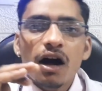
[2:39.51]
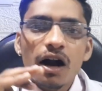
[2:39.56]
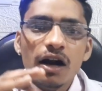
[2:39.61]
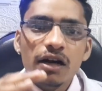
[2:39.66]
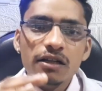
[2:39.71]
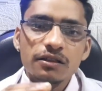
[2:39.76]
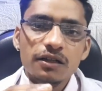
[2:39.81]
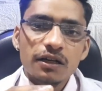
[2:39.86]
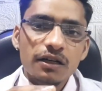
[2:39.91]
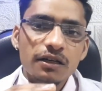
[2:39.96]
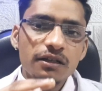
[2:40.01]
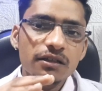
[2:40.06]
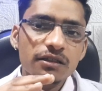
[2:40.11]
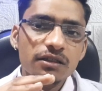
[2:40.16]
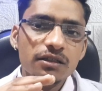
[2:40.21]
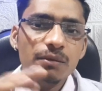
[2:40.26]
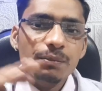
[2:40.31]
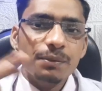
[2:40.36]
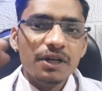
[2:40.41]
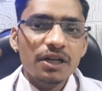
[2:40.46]
अर्थराइटिस
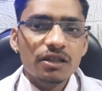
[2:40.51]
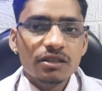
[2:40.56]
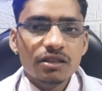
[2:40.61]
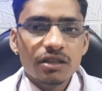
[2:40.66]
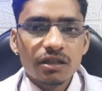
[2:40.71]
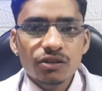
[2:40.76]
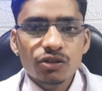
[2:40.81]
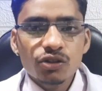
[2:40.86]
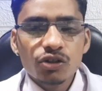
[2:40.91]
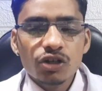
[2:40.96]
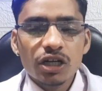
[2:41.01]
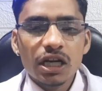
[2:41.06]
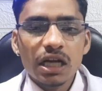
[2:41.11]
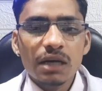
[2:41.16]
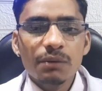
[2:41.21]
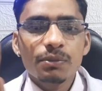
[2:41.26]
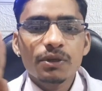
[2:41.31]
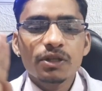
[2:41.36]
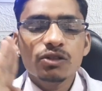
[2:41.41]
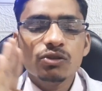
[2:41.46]
का पेन है सर्दियों के
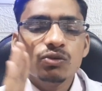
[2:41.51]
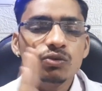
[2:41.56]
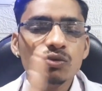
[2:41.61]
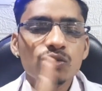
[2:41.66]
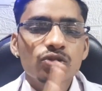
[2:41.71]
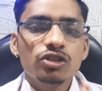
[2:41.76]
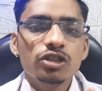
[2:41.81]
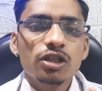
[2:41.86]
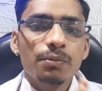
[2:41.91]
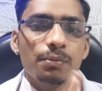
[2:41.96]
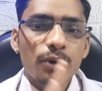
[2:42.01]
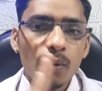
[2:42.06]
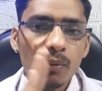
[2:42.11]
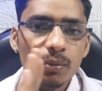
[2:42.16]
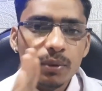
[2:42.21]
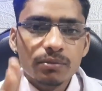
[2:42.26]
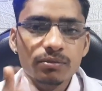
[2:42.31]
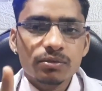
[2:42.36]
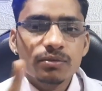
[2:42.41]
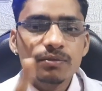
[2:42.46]
टाइम पर तो उन सब
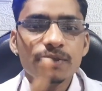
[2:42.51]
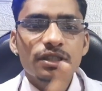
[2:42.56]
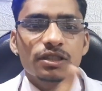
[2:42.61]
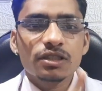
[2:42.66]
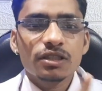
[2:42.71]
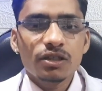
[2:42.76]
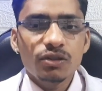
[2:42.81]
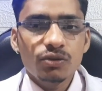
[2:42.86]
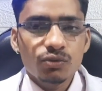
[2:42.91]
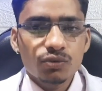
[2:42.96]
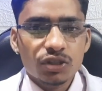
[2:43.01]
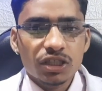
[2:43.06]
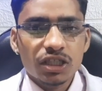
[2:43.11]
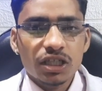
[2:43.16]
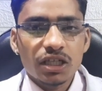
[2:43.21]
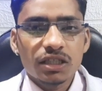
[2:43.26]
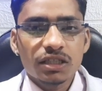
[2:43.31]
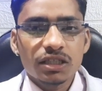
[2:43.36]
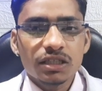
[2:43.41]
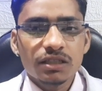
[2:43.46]
प्रॉब्लम्स में इसका यूज़
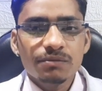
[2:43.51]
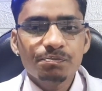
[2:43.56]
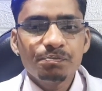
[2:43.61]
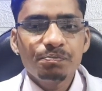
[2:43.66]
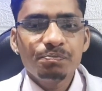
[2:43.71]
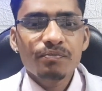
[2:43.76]
किया जाता है